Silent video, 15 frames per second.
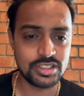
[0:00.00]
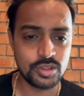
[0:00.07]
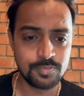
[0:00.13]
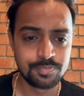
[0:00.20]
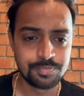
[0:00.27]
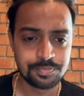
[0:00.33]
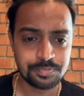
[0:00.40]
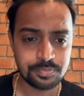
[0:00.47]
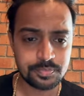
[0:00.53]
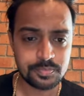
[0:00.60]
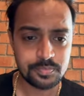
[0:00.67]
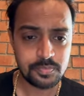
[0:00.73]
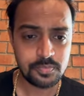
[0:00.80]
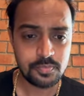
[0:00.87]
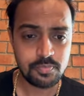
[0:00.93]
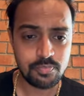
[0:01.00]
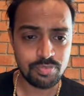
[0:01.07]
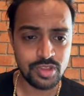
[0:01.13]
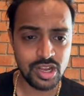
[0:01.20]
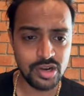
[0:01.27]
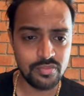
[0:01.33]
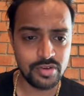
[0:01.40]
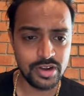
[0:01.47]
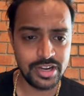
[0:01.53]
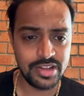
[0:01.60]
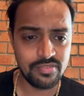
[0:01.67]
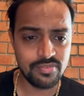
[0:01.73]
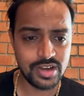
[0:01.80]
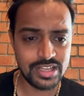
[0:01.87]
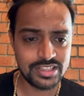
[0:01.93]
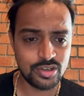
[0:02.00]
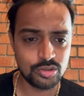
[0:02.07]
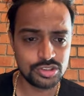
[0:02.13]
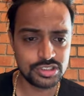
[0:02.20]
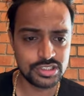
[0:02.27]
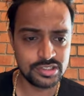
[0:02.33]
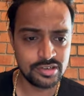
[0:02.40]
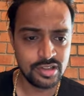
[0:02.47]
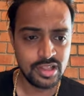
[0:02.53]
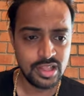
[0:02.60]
देता हूँ ट्वेंटी फाइव थाउजेंड